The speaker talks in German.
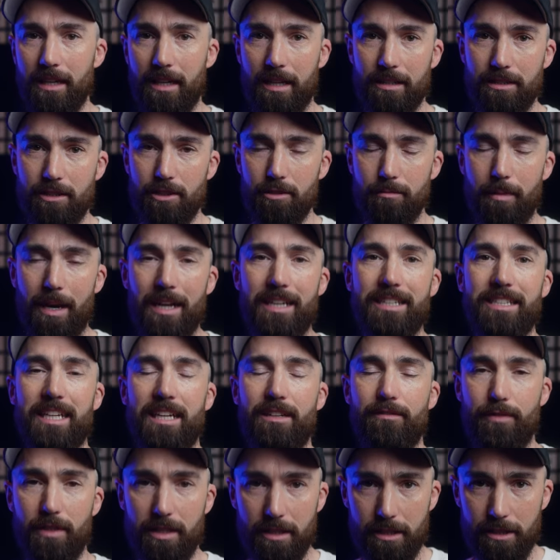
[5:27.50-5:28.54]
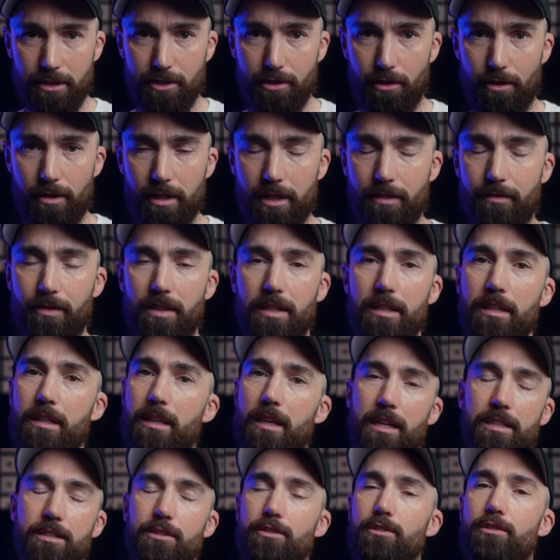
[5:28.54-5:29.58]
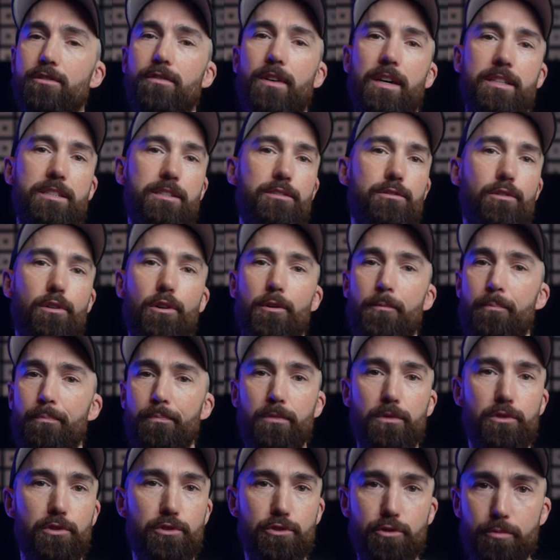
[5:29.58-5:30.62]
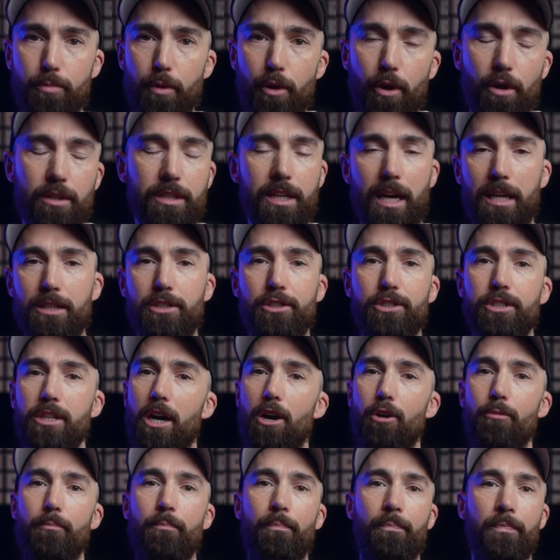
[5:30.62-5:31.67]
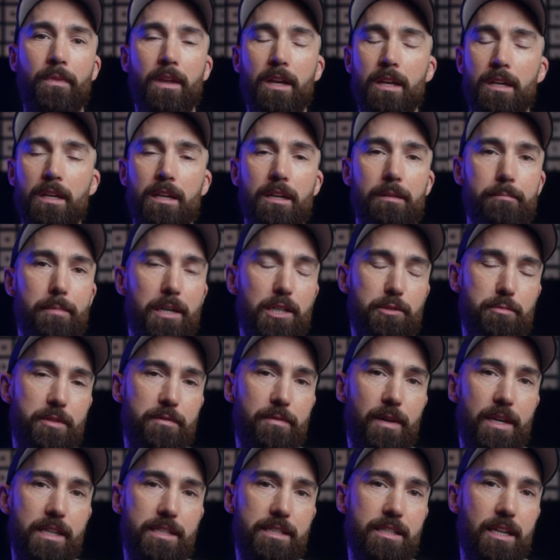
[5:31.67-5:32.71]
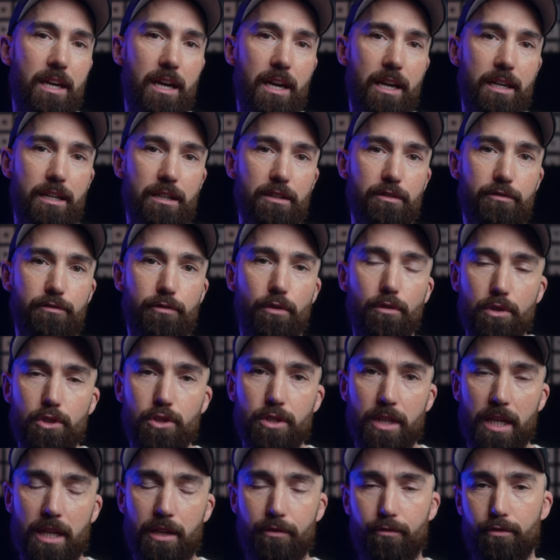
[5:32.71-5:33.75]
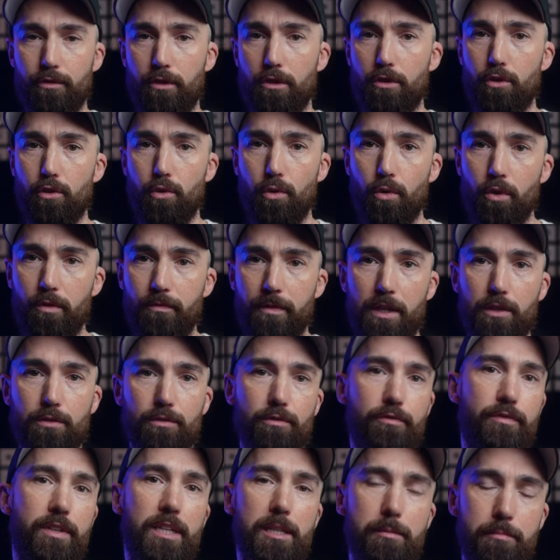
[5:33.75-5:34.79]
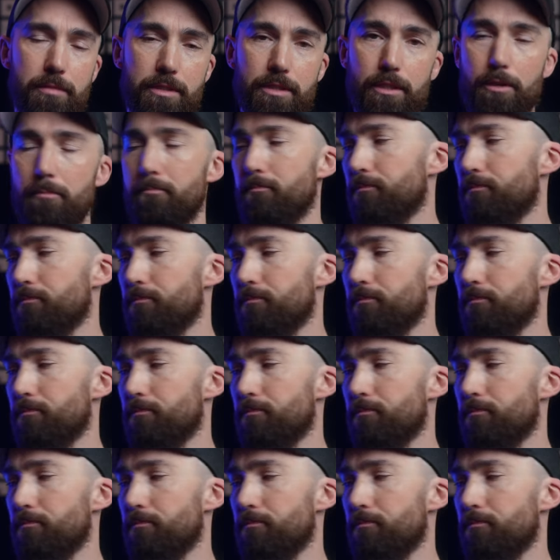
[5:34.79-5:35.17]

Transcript: ein ganz normales ein Viertel Zoll Gewinde, da kannst du quasi noch Zubehör dran schrauben, beispielsweise eine Funkstrecke für den Ton, wenn du filmst.